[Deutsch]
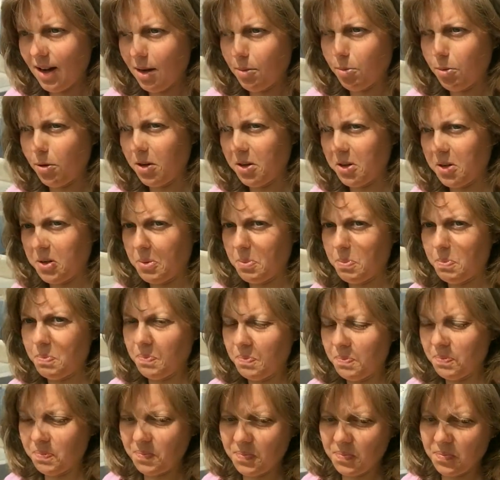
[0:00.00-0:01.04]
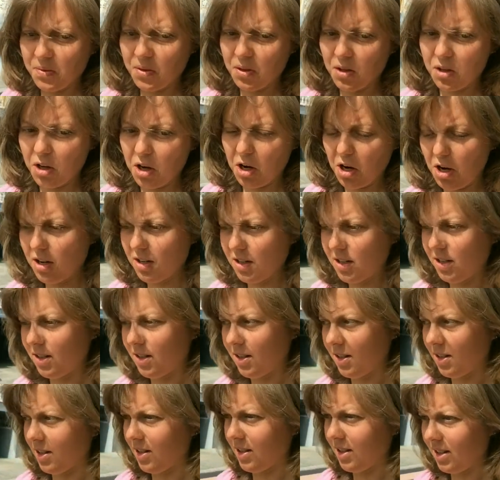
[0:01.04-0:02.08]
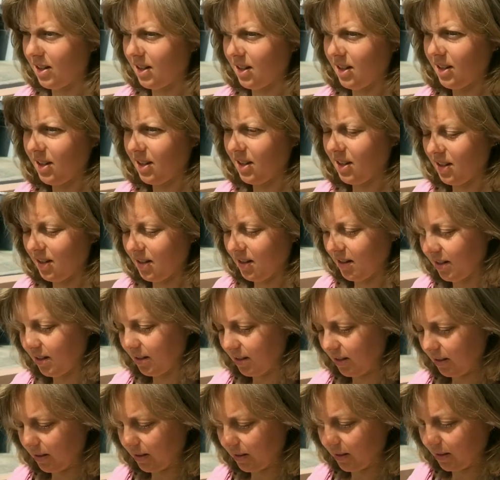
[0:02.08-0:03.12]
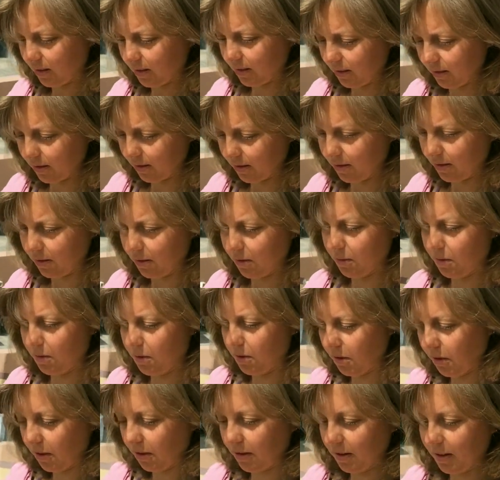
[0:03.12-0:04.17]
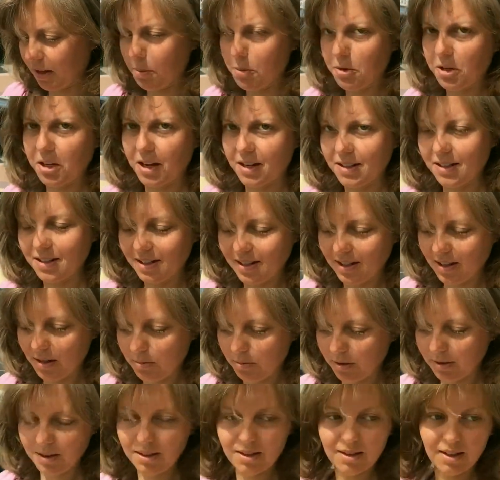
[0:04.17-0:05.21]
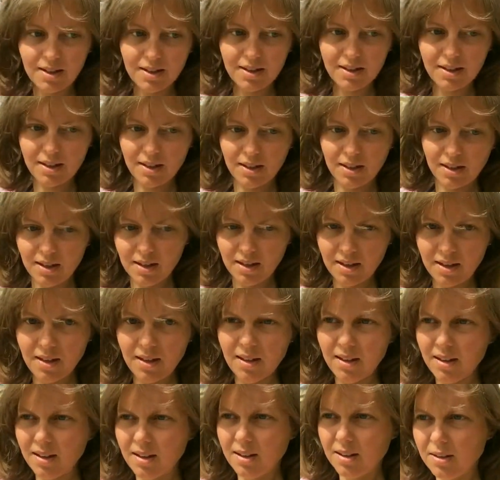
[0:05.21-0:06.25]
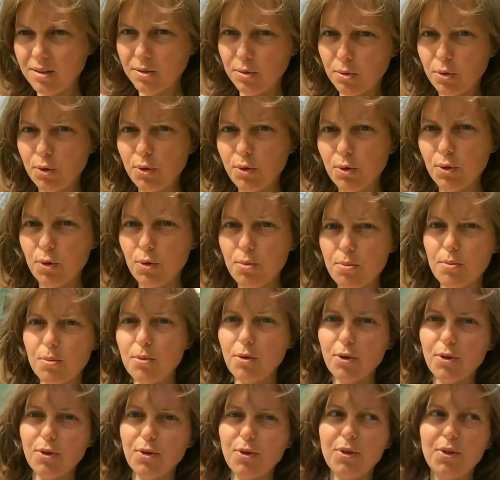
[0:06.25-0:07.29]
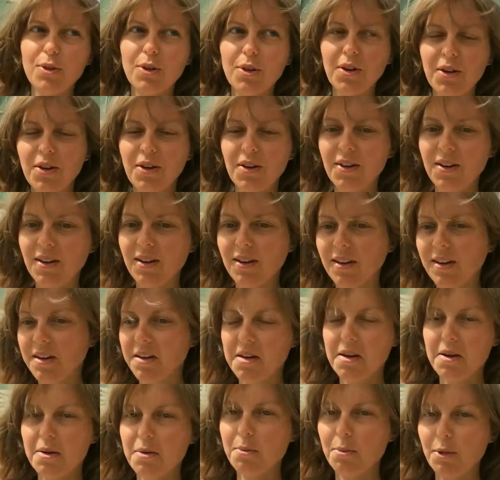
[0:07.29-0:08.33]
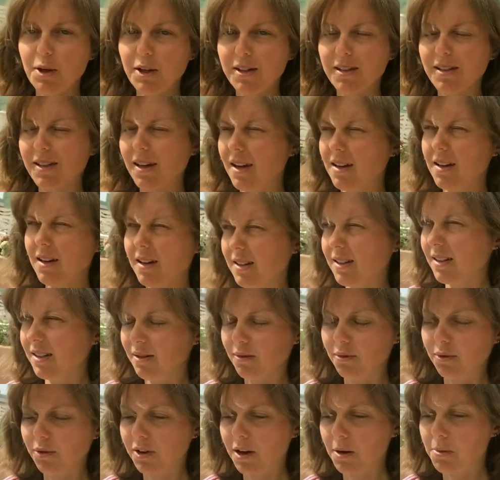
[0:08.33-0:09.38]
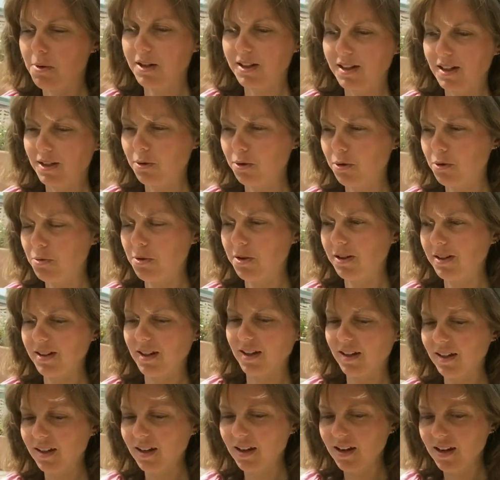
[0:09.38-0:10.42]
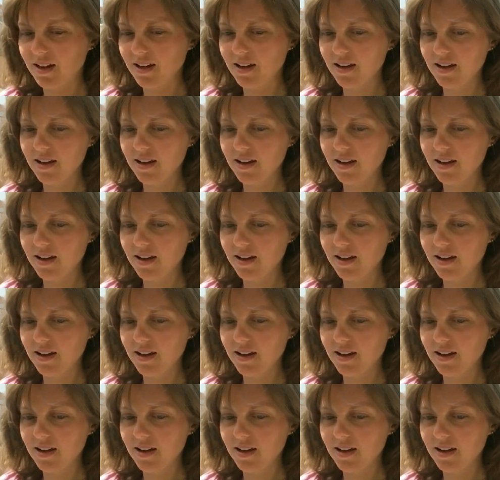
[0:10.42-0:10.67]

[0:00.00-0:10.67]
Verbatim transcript: Aber ja, das, äh, damit kann ich leben. Das ist jetzt nicht so schlimm. Und mein Zahnarzt von damals hat auch immer gesagt,